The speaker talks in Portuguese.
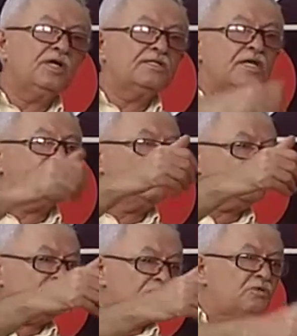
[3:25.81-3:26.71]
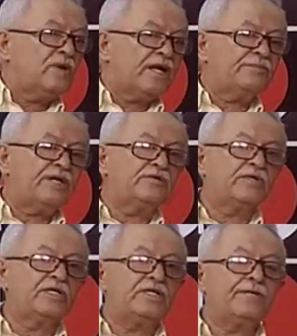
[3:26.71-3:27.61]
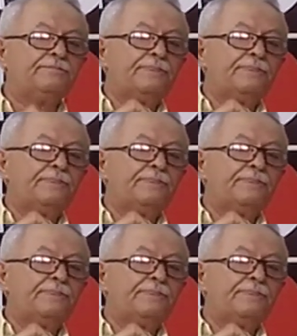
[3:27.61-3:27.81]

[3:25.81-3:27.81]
Depois Silmara Madureira,